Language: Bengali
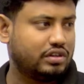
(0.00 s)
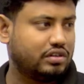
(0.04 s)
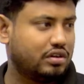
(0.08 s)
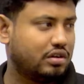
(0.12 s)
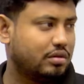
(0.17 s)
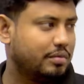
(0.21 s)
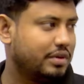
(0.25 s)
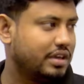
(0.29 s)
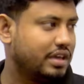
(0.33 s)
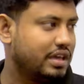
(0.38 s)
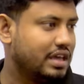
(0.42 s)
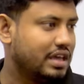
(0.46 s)
হবে
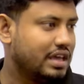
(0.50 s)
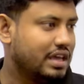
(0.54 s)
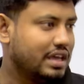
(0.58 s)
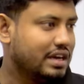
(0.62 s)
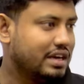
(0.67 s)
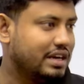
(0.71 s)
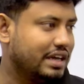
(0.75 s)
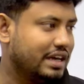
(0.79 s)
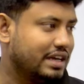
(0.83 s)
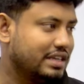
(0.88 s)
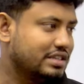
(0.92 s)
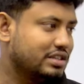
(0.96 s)

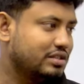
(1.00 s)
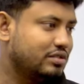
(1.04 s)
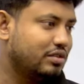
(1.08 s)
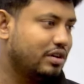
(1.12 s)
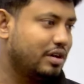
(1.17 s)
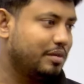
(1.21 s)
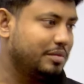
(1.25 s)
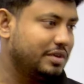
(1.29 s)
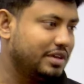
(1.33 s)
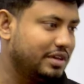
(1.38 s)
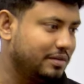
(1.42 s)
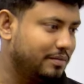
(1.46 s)
ঠিক আছে তো
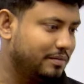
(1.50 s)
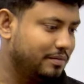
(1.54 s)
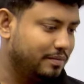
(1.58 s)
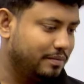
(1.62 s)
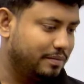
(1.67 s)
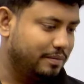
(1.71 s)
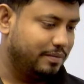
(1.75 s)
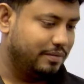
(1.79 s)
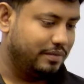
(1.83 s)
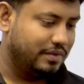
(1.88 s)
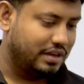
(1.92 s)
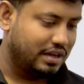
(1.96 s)
আমি
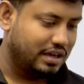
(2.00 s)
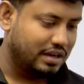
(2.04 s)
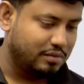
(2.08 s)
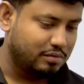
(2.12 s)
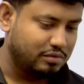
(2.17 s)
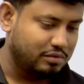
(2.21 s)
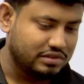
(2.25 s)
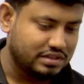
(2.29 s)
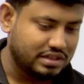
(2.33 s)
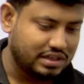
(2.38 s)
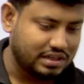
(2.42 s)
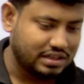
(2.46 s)
আরাবুল
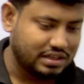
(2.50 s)
স্যারকে